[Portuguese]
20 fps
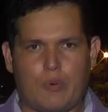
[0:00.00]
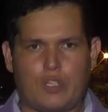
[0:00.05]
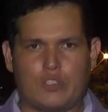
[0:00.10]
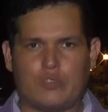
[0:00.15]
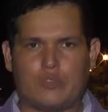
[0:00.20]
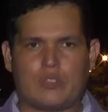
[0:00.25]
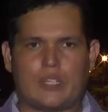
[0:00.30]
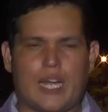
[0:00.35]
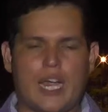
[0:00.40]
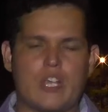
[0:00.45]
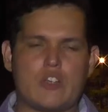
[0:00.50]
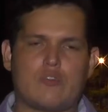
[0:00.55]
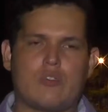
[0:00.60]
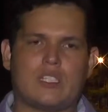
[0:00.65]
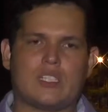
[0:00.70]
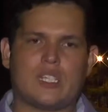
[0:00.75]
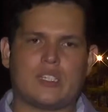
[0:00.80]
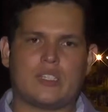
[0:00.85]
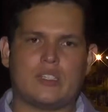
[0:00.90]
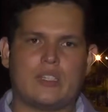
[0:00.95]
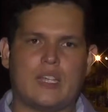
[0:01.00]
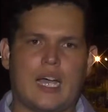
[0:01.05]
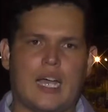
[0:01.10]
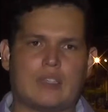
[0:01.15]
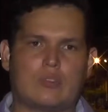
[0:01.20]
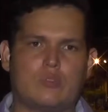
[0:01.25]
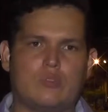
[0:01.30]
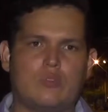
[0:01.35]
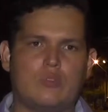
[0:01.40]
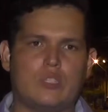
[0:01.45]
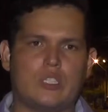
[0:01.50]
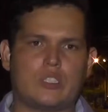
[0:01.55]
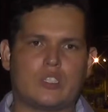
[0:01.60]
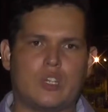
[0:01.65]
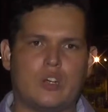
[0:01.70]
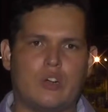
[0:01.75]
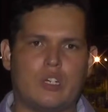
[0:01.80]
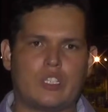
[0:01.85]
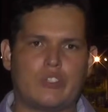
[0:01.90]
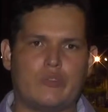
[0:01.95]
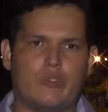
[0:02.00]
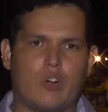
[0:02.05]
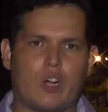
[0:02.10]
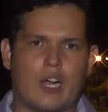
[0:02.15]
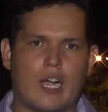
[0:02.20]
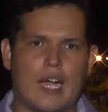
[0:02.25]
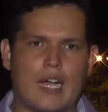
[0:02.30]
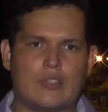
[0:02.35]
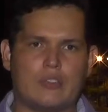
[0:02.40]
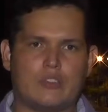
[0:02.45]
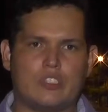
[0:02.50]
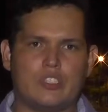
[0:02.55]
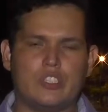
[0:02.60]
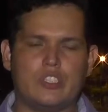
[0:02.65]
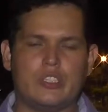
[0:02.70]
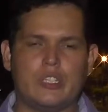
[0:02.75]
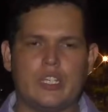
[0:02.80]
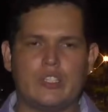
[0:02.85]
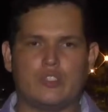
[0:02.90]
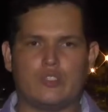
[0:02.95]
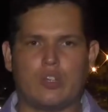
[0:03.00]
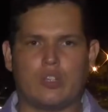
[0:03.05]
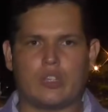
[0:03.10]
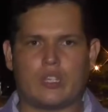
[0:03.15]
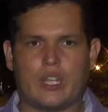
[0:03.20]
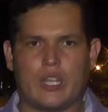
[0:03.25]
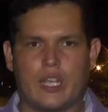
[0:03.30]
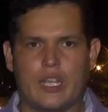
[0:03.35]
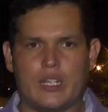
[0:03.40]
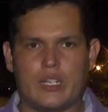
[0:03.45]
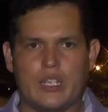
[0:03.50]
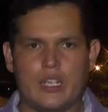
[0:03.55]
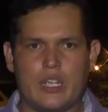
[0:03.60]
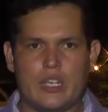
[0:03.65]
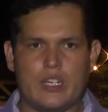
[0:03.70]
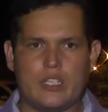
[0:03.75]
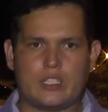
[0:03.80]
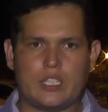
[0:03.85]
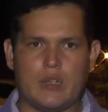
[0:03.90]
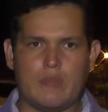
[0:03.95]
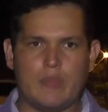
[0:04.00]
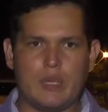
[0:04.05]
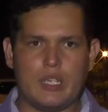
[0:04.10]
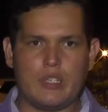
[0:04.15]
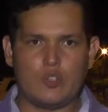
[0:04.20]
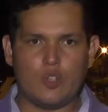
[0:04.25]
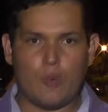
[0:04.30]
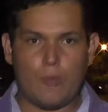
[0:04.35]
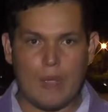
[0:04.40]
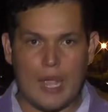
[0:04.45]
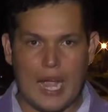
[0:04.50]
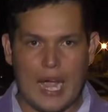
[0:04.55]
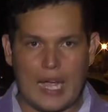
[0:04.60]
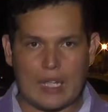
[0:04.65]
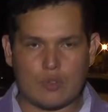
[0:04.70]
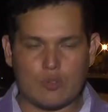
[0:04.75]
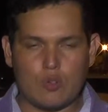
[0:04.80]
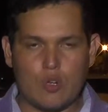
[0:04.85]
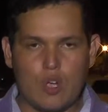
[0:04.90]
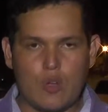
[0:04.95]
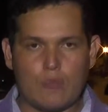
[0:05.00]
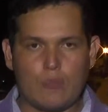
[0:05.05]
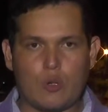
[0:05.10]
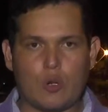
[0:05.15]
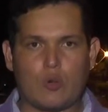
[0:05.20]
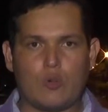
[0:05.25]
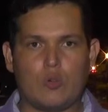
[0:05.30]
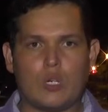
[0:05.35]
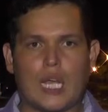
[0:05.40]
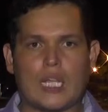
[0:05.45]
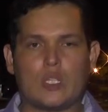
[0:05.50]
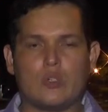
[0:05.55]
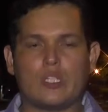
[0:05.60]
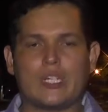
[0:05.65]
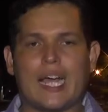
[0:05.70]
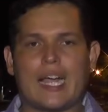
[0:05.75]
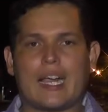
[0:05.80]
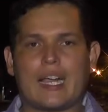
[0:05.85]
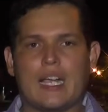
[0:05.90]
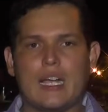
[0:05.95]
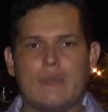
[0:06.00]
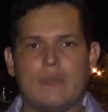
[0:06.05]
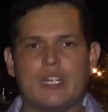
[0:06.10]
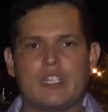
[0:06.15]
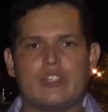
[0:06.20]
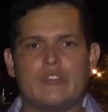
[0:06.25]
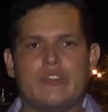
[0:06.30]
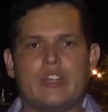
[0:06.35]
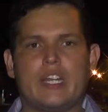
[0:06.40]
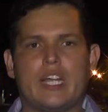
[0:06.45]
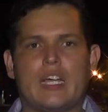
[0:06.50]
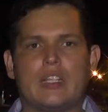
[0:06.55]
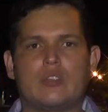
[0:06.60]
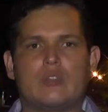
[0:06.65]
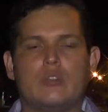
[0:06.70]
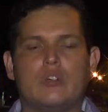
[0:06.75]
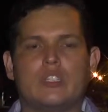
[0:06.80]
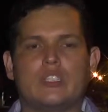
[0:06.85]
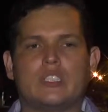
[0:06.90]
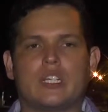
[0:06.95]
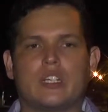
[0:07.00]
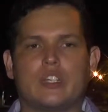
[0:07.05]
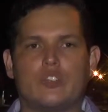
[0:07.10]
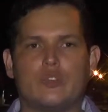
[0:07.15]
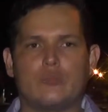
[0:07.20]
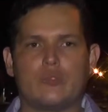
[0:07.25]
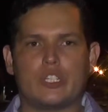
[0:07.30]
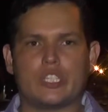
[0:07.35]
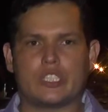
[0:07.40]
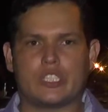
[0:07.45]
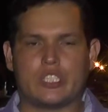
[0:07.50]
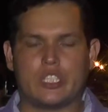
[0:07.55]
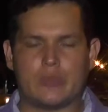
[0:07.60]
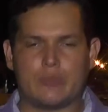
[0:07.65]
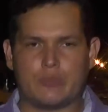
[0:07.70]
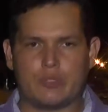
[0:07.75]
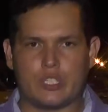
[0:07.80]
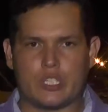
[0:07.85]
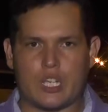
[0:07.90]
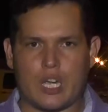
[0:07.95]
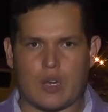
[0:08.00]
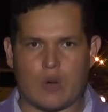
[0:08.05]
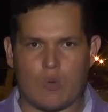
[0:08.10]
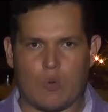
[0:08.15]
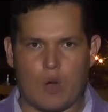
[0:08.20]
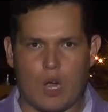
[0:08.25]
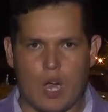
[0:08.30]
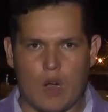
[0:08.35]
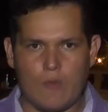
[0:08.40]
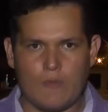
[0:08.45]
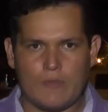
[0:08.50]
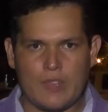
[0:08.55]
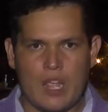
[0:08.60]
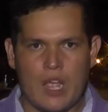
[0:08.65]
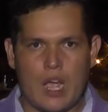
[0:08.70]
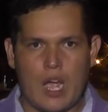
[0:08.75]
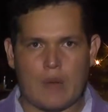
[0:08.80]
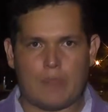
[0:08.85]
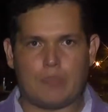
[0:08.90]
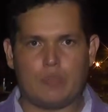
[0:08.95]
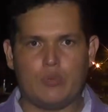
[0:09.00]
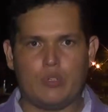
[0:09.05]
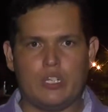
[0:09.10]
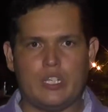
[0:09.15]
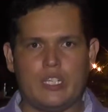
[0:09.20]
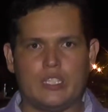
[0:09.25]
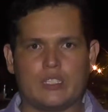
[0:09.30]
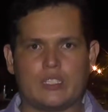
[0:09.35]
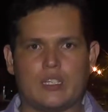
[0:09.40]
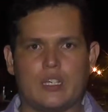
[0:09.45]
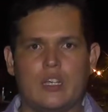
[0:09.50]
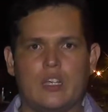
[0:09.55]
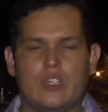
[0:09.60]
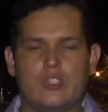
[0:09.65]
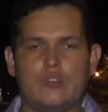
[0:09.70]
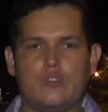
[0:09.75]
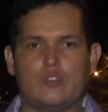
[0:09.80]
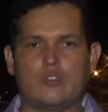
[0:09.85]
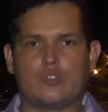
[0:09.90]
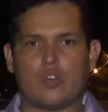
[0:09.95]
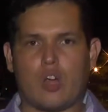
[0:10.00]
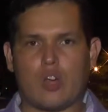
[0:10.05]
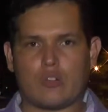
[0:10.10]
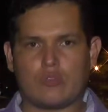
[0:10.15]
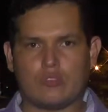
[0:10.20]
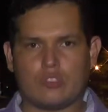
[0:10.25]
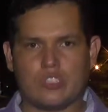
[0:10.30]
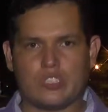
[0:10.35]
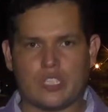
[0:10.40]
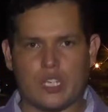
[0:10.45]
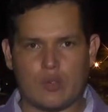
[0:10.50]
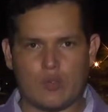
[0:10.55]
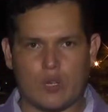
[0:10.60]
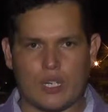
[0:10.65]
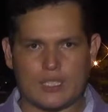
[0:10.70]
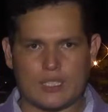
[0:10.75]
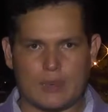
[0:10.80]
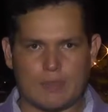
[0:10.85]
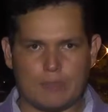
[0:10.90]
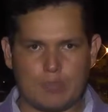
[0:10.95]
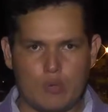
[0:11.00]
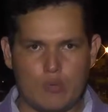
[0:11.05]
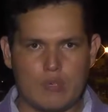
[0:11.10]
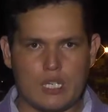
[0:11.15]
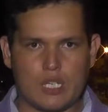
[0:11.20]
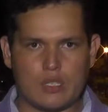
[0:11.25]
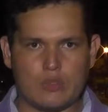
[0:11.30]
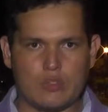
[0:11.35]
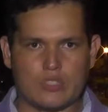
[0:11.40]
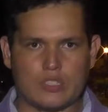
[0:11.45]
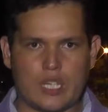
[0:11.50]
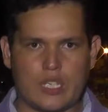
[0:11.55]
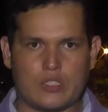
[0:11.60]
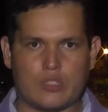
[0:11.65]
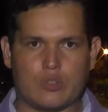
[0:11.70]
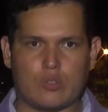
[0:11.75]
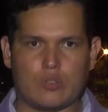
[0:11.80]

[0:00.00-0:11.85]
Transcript: após o trágico assassinato do então advogado Sidney Sotelli e também nomeado procurador da Câmara de Vereadores aqui do município de Cacoal, a polícia e os órgãos de segurança pública do estado de